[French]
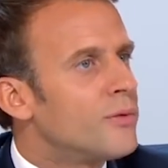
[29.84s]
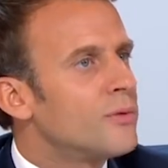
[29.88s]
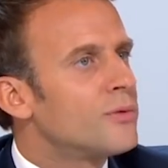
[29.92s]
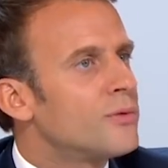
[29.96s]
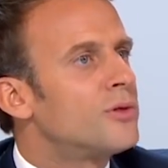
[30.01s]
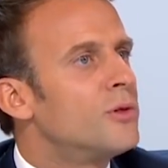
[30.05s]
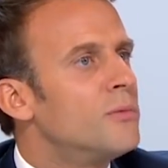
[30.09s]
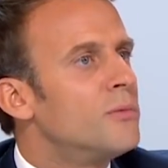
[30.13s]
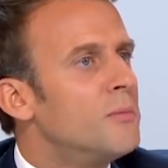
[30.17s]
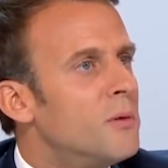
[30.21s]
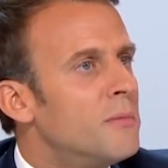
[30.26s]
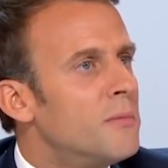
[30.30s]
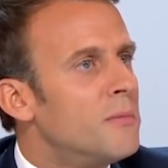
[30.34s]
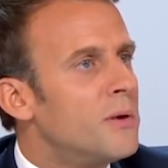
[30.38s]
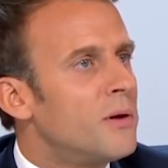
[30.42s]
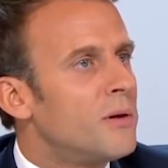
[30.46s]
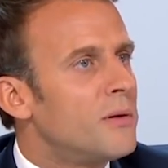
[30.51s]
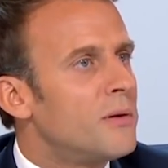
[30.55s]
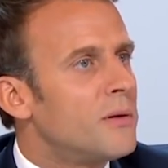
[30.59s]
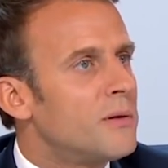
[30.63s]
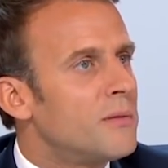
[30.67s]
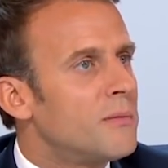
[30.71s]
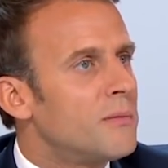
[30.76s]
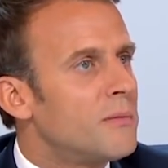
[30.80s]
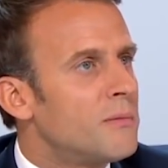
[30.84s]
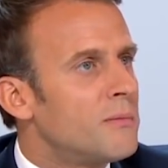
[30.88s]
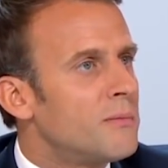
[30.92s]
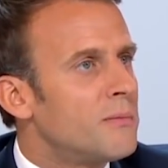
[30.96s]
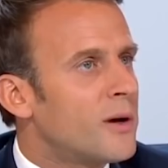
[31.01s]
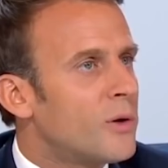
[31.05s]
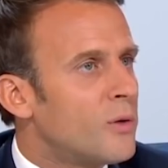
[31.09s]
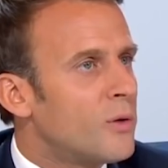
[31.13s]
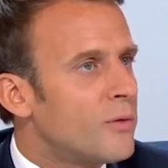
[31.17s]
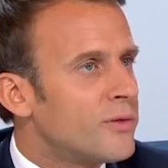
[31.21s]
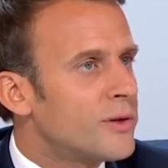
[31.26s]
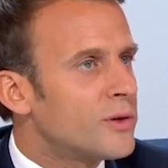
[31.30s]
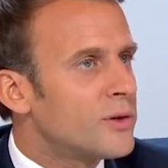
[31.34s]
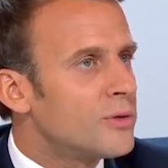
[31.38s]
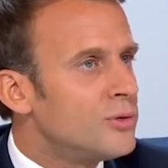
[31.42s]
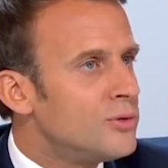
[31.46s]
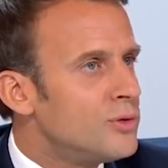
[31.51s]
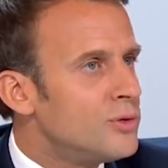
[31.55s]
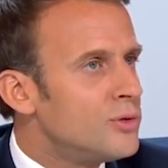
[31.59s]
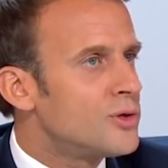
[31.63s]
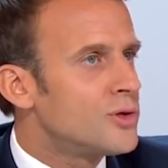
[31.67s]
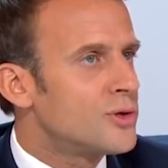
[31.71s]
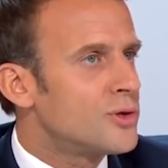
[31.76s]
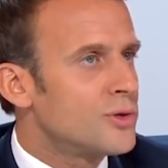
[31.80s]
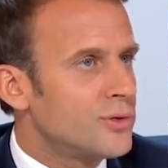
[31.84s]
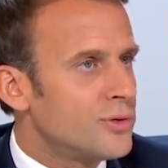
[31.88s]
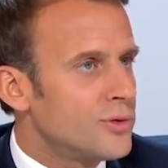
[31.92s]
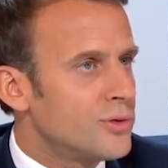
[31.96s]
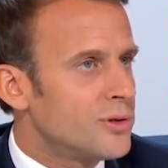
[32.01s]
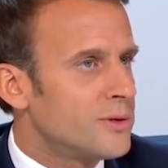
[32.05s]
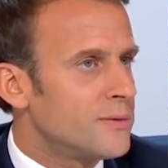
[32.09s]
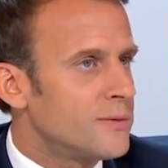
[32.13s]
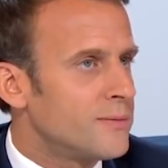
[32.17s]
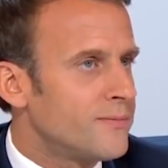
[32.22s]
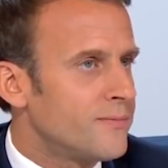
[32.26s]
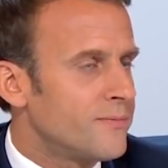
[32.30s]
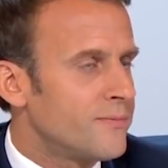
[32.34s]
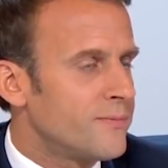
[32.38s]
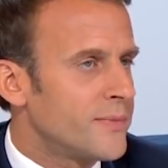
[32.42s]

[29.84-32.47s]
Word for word: fond, ce moment m'a convaincu d'une chose,